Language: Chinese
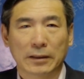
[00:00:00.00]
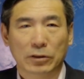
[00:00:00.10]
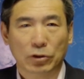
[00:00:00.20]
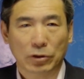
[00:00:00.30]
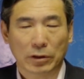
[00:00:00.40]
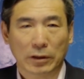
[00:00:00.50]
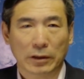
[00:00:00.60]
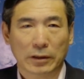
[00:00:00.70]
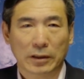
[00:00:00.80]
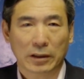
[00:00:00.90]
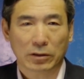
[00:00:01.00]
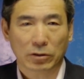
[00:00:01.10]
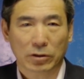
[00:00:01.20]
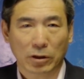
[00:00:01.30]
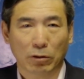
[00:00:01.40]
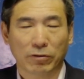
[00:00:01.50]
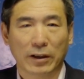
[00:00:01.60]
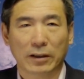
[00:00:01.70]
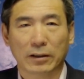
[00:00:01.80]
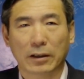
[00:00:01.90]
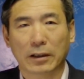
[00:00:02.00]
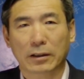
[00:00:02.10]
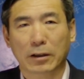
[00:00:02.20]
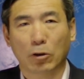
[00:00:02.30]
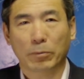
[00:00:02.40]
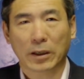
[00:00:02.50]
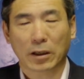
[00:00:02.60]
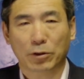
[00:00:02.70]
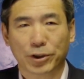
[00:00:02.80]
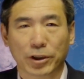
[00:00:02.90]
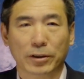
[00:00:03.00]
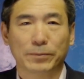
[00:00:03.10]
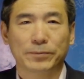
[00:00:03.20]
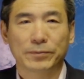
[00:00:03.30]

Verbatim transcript: 去向校方啊告密老师，